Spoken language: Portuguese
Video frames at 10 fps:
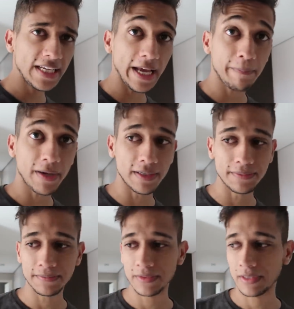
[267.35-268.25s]

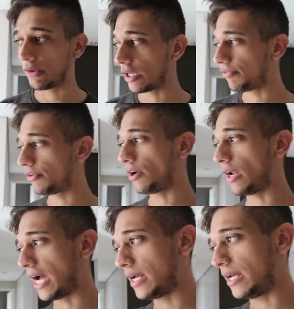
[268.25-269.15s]
quebrando. Quando ele foi
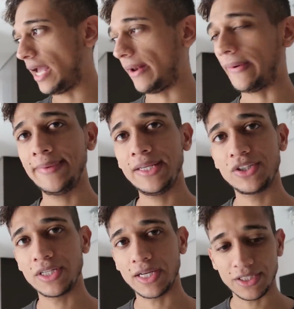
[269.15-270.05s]
olhar, era uma
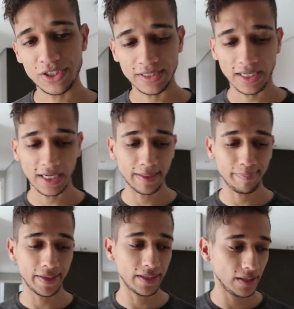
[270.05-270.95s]
mendiga que tinha atacado a
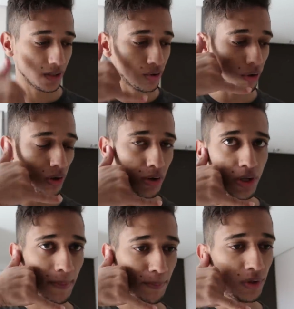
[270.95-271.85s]
pedra. Ele ligou
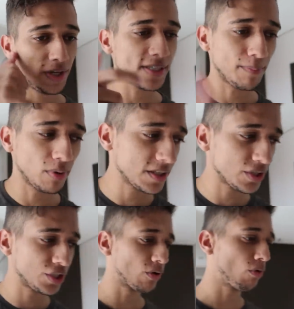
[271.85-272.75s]
pra polícia, a
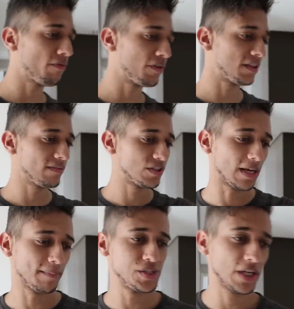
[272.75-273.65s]
polícia chegou, foi
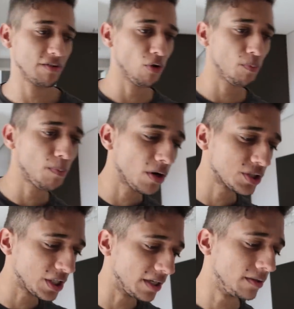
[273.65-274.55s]
entrevistar a mendiga e falou:
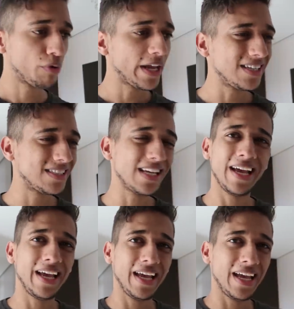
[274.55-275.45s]
Poxa, por que, que
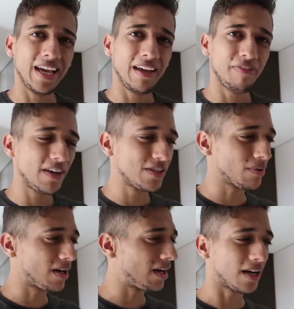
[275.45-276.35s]
você fez
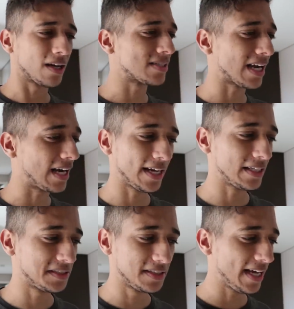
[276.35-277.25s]
uma
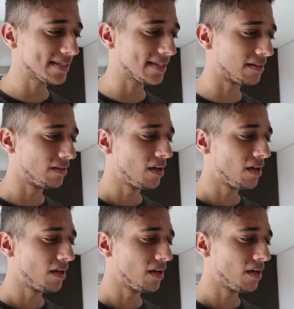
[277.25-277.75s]
sacanagem dessa?